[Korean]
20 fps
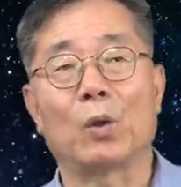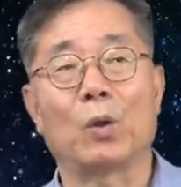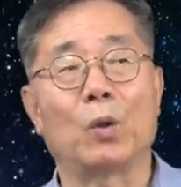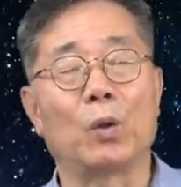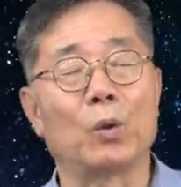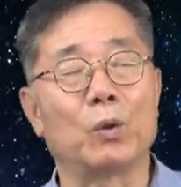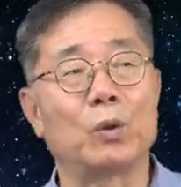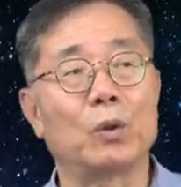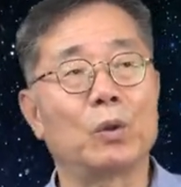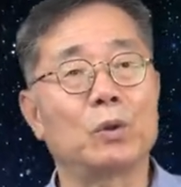
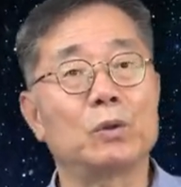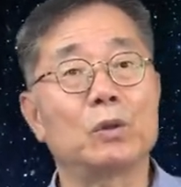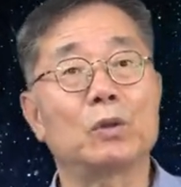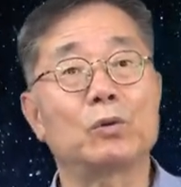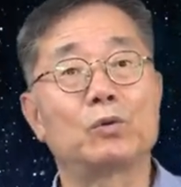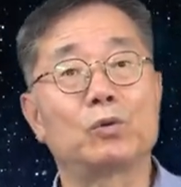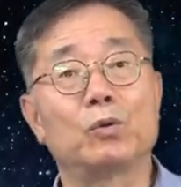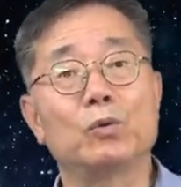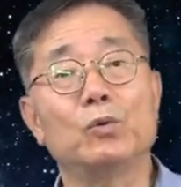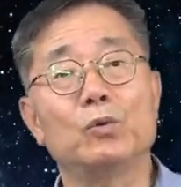
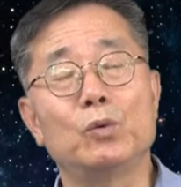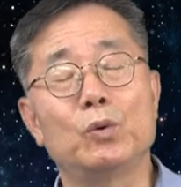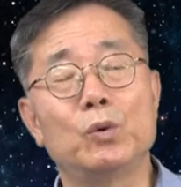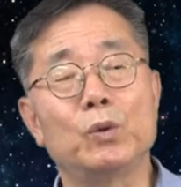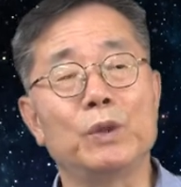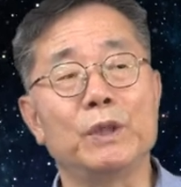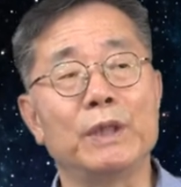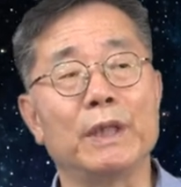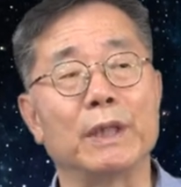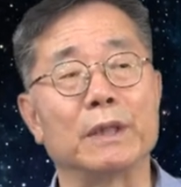고려조
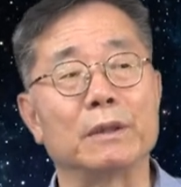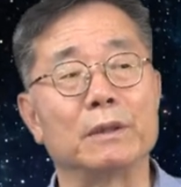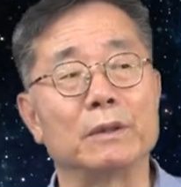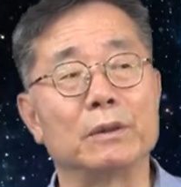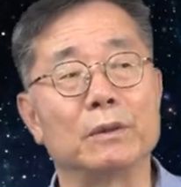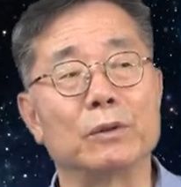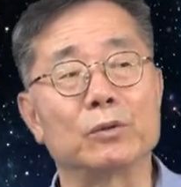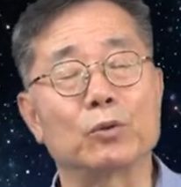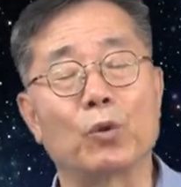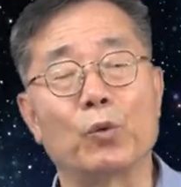중후기에
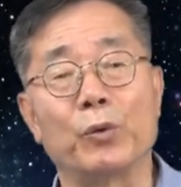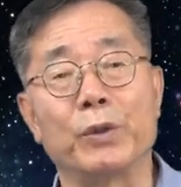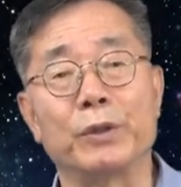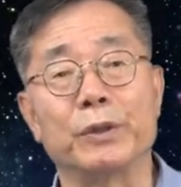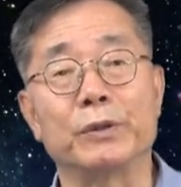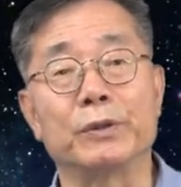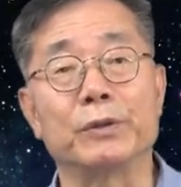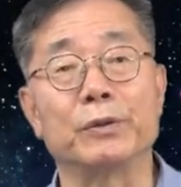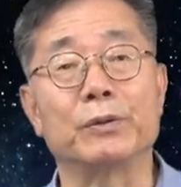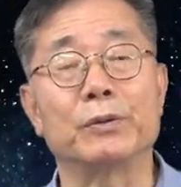그 소위
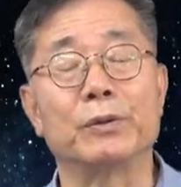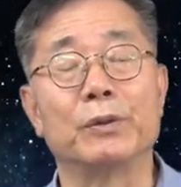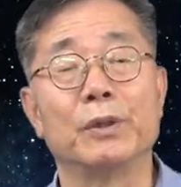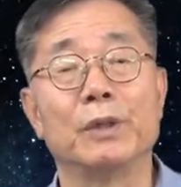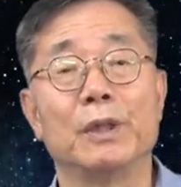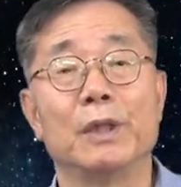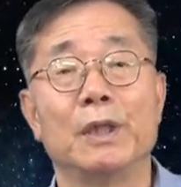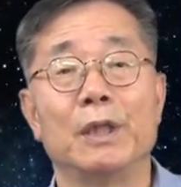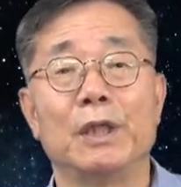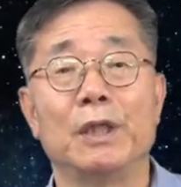그
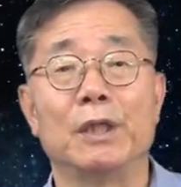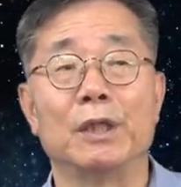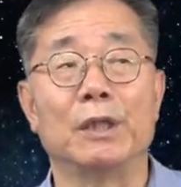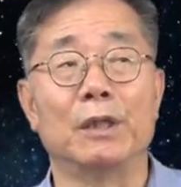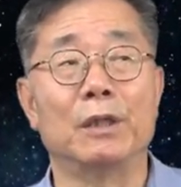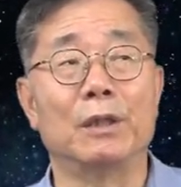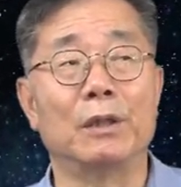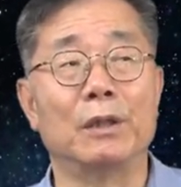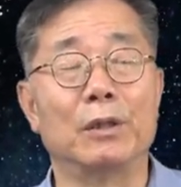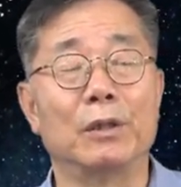
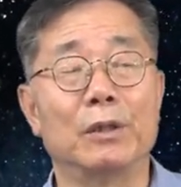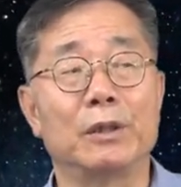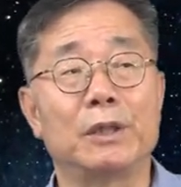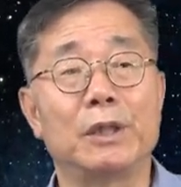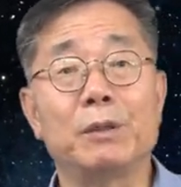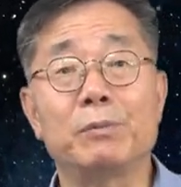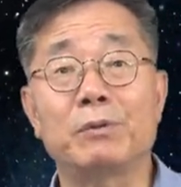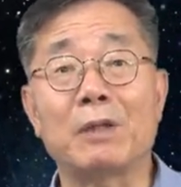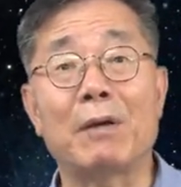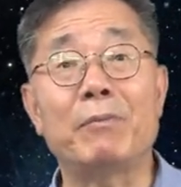어,
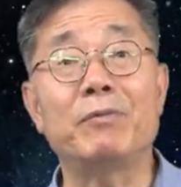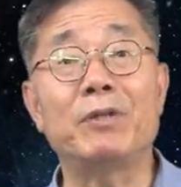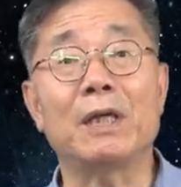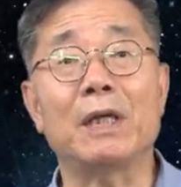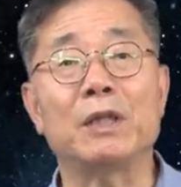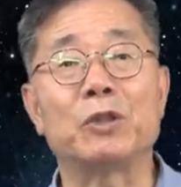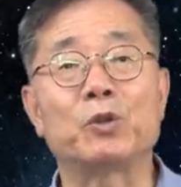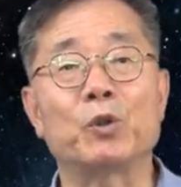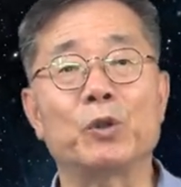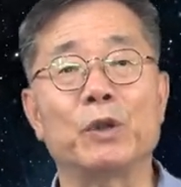
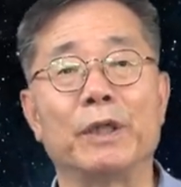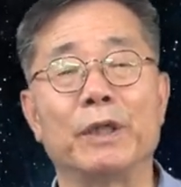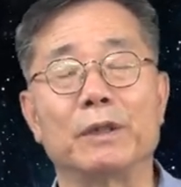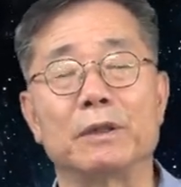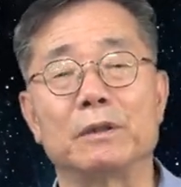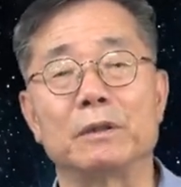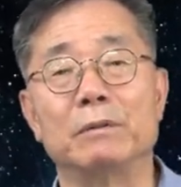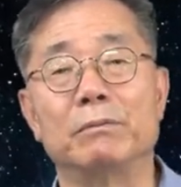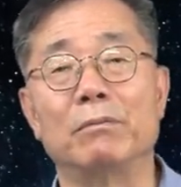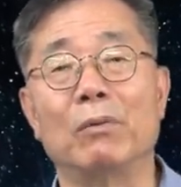13세기 초에
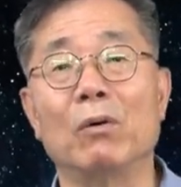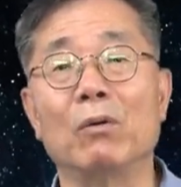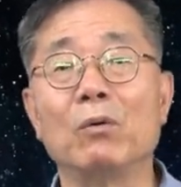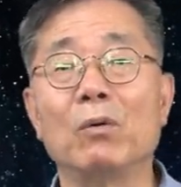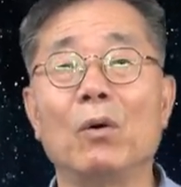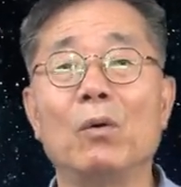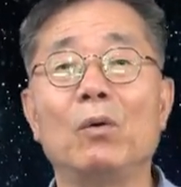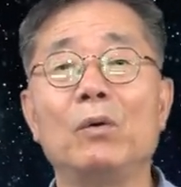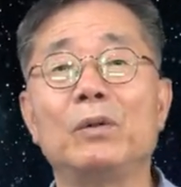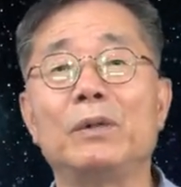그
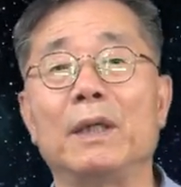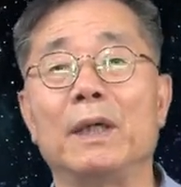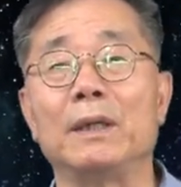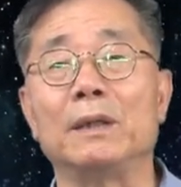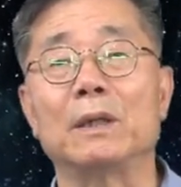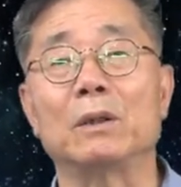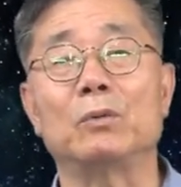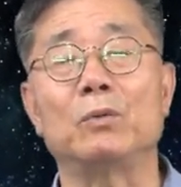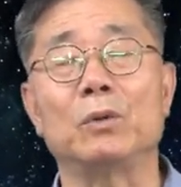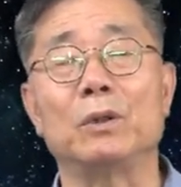몽골
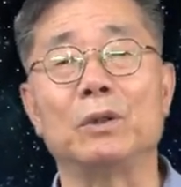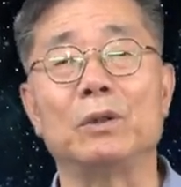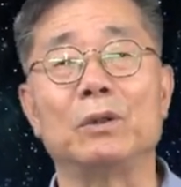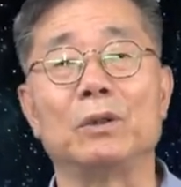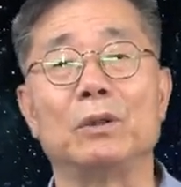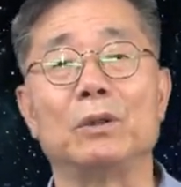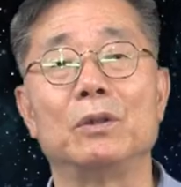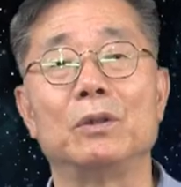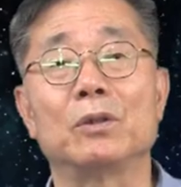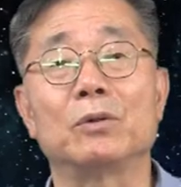
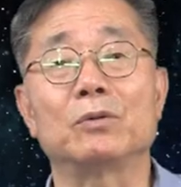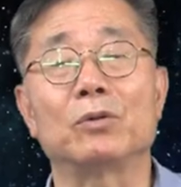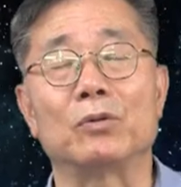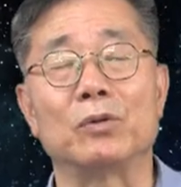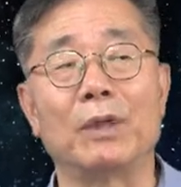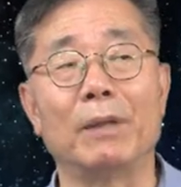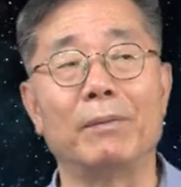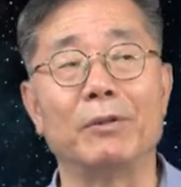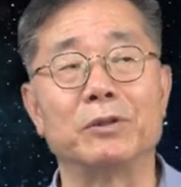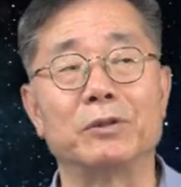대제국이
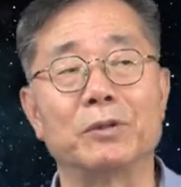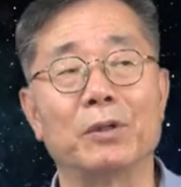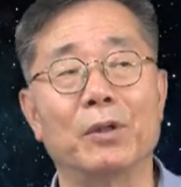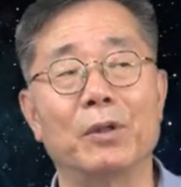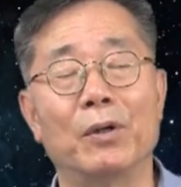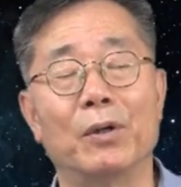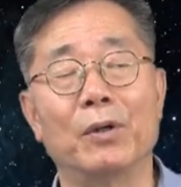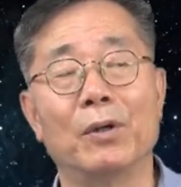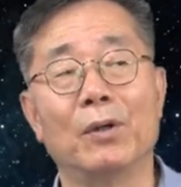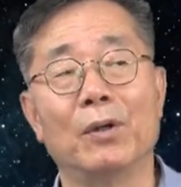형성되면서